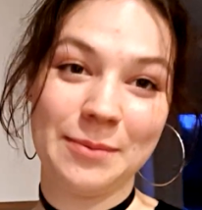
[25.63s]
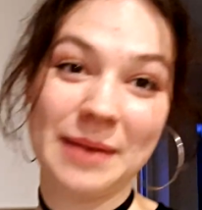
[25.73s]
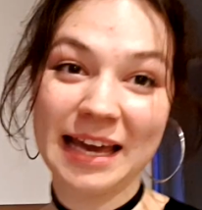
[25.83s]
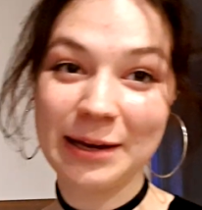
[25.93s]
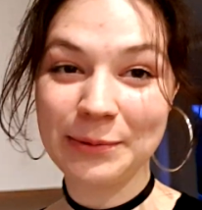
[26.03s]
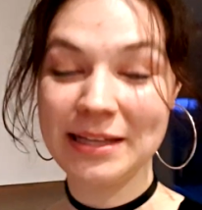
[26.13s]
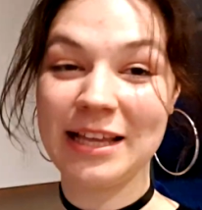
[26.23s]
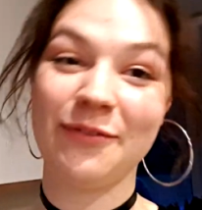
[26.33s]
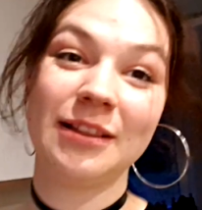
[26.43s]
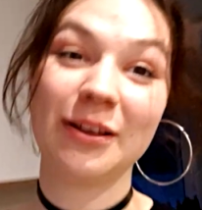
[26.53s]
Black Queen
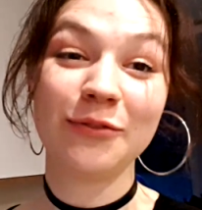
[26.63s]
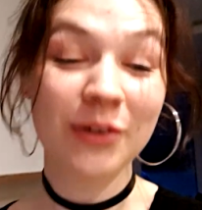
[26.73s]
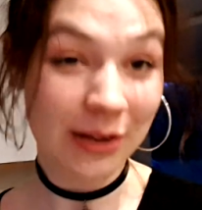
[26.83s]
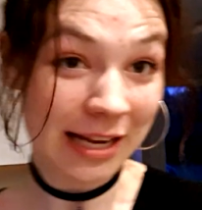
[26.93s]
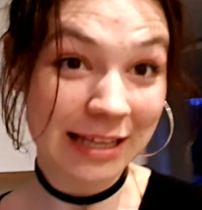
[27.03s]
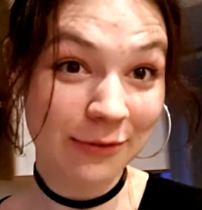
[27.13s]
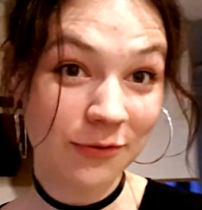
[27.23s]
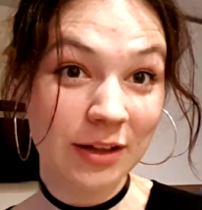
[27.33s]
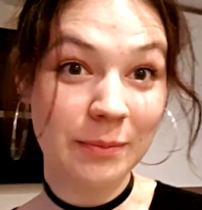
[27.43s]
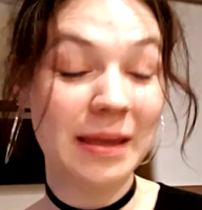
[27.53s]
i witam w kolejnym
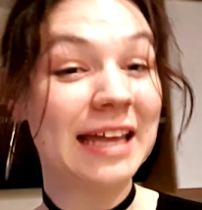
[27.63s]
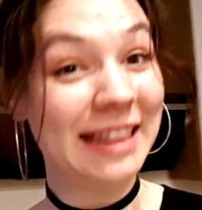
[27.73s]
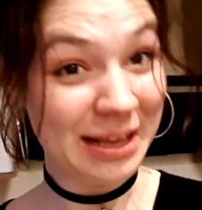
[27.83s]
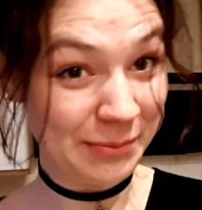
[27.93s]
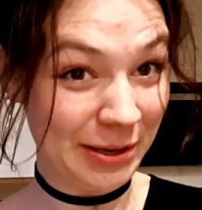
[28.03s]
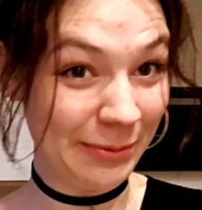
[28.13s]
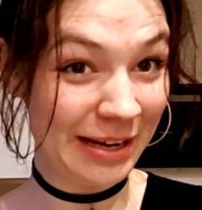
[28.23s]
filmie na moim